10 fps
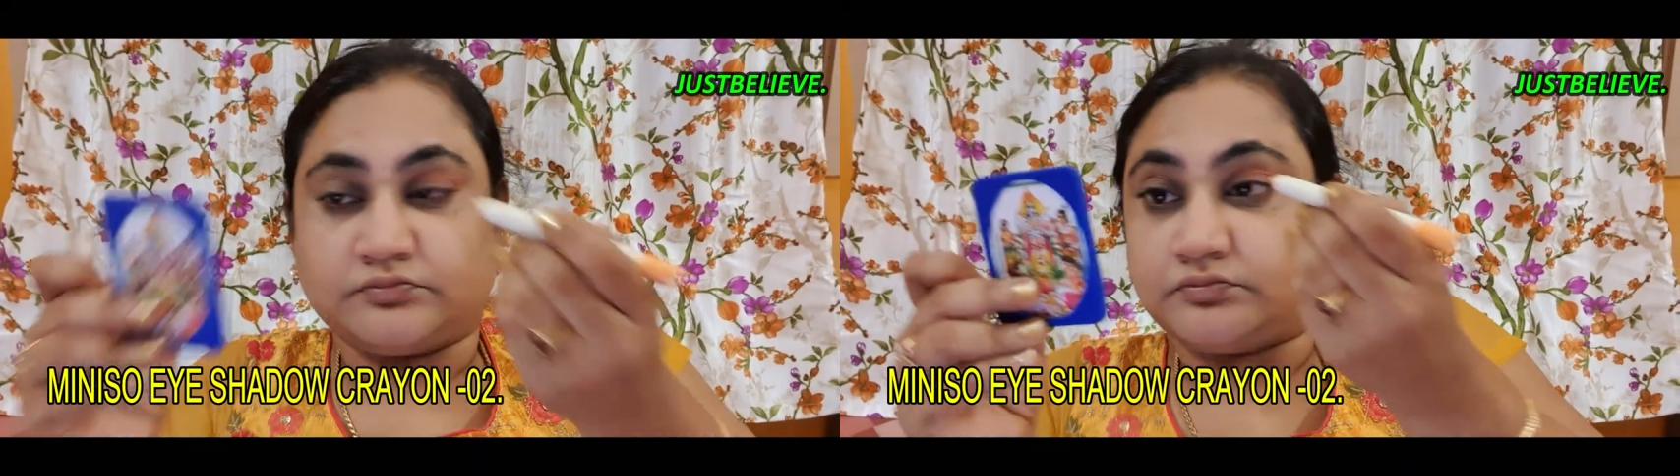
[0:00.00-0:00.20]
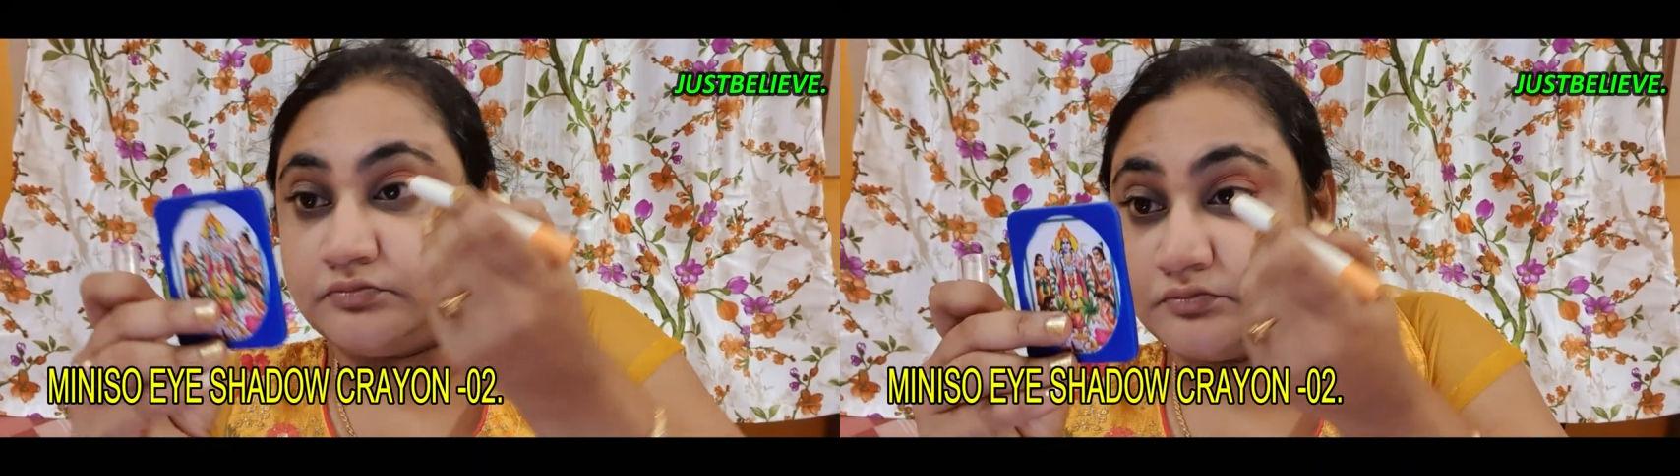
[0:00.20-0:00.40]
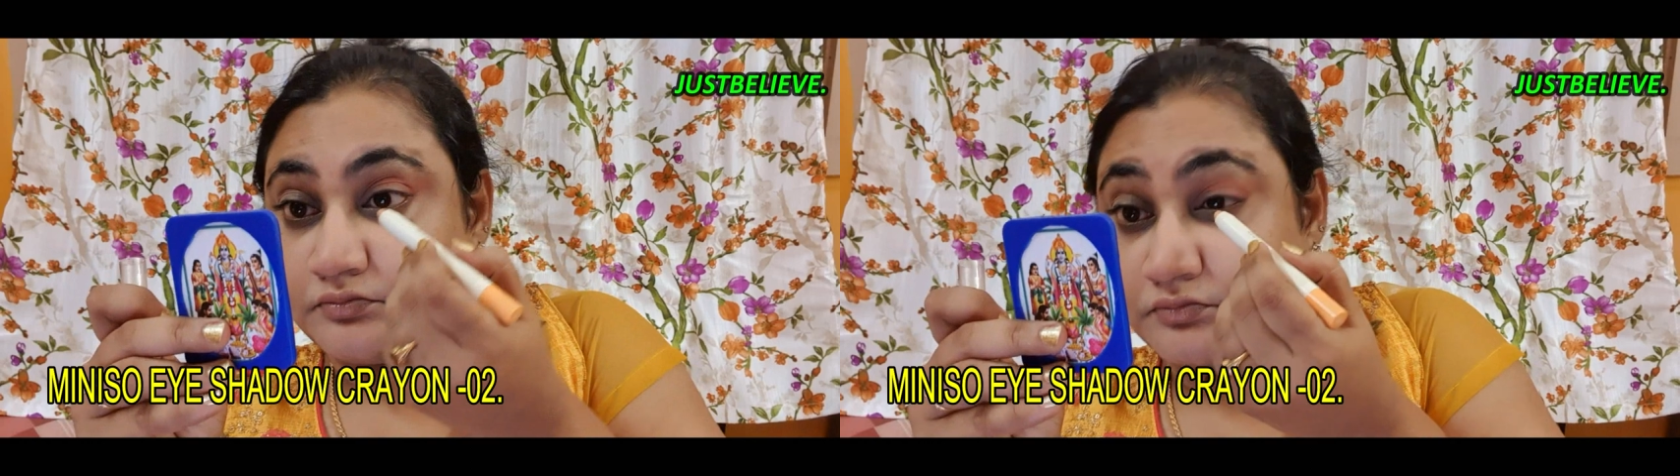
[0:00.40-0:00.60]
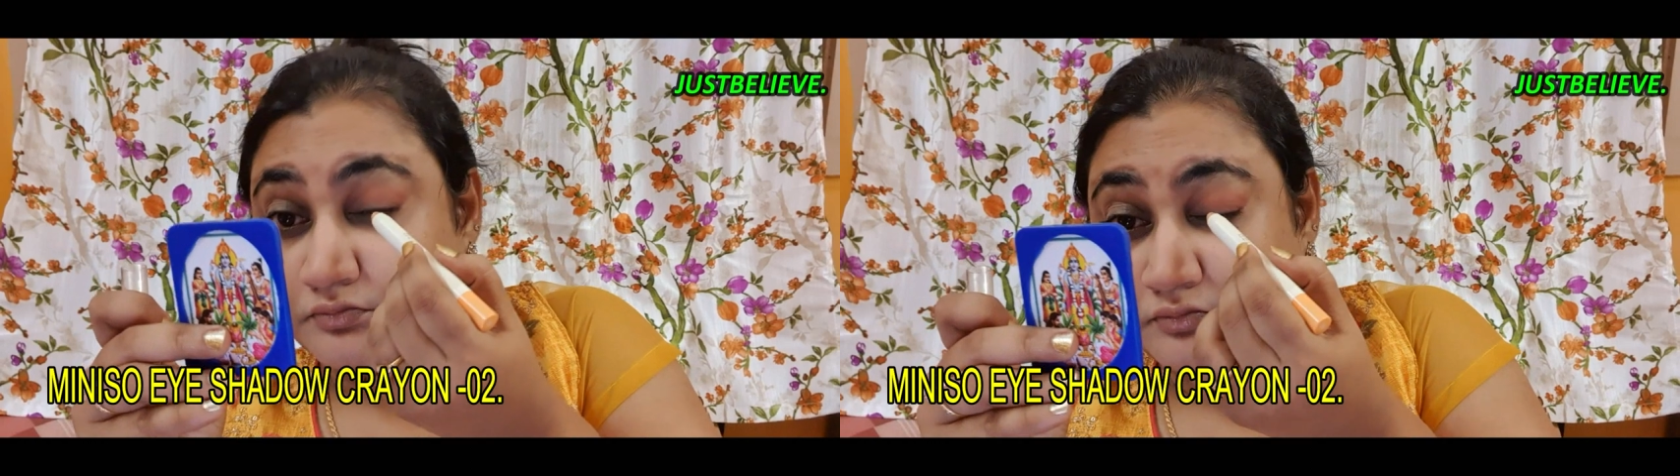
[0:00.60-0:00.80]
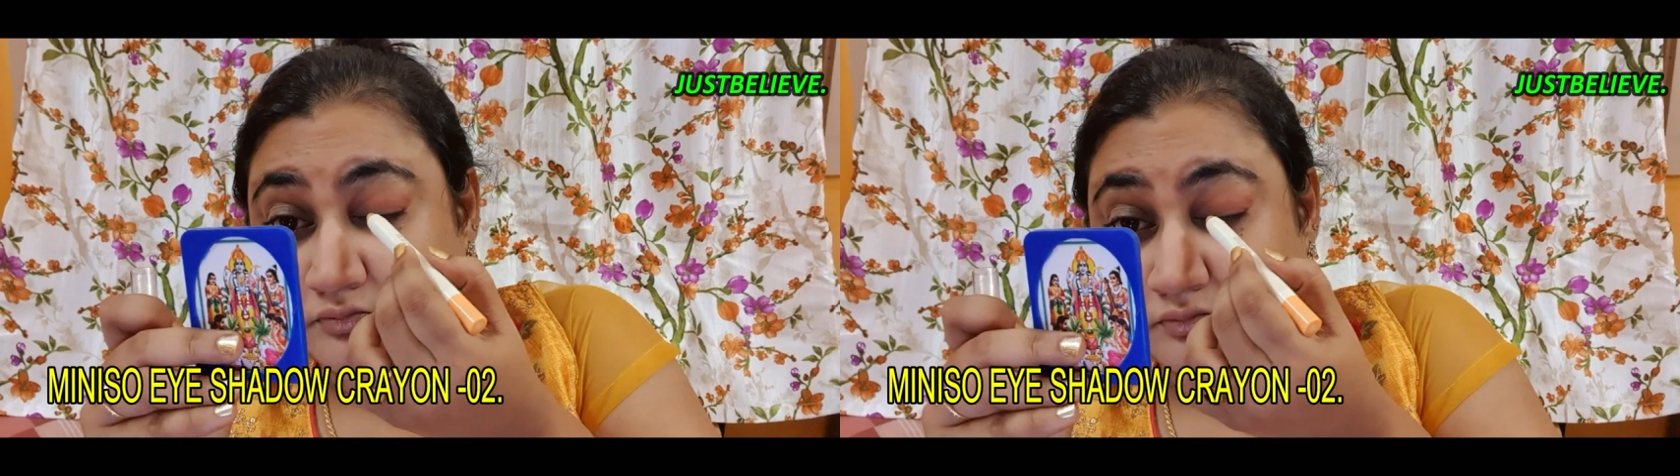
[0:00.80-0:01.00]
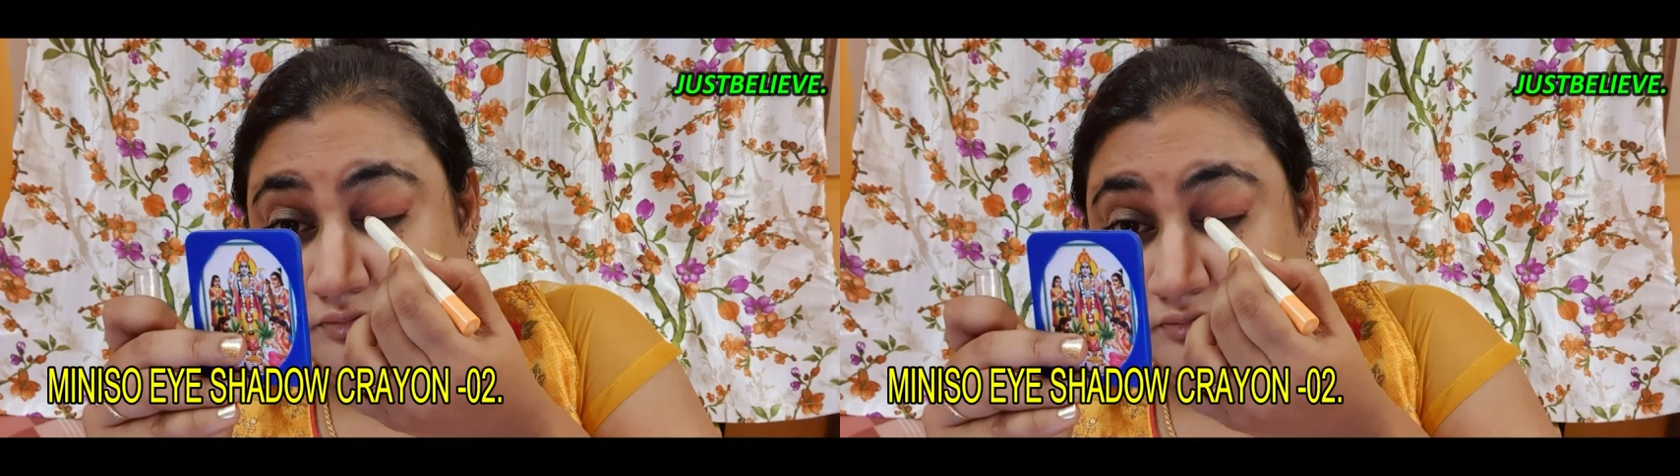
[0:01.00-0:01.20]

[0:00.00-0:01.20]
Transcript: மை ஃபேவரட்